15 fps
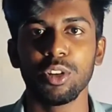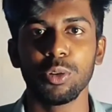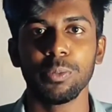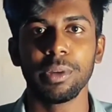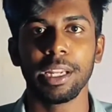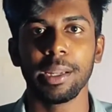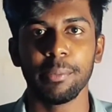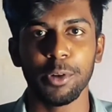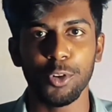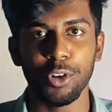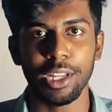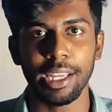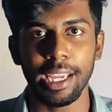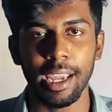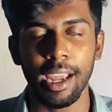இருக்கும் இல்லையா
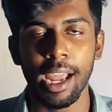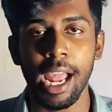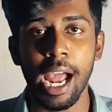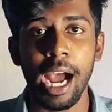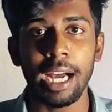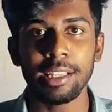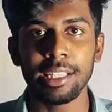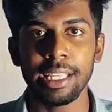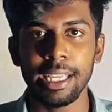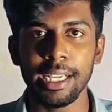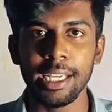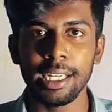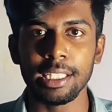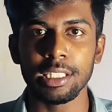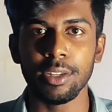நமக்குள்ளேயே அந்த
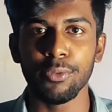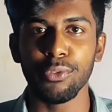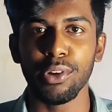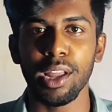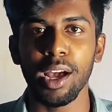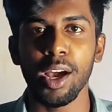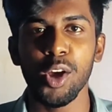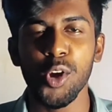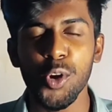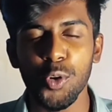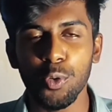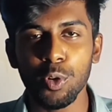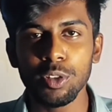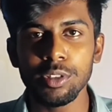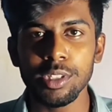ஈகர்னஸ் ஃபுல்லாக
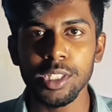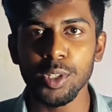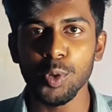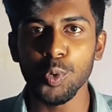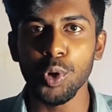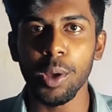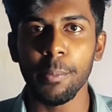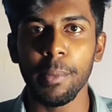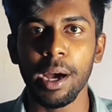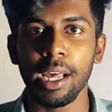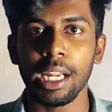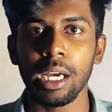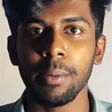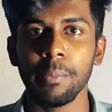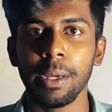கொஞ்சம் கூட
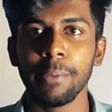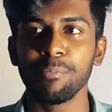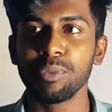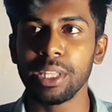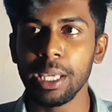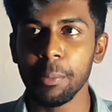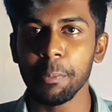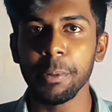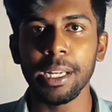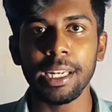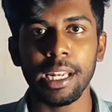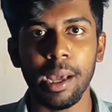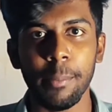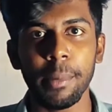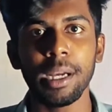மாறாமல் எப்படி
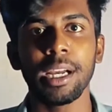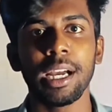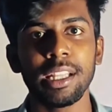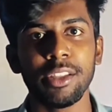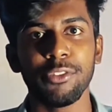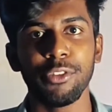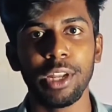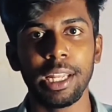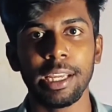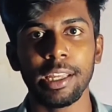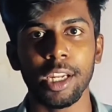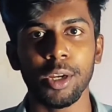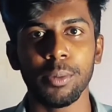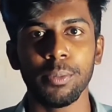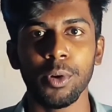நமக்கு அந்த ஃபீலிங்
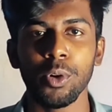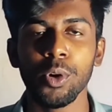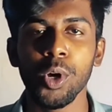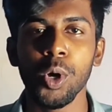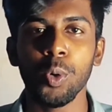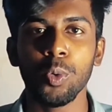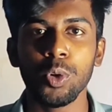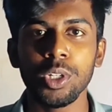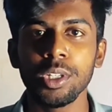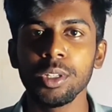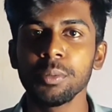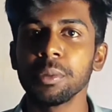இருக்குமோ ஒட்டு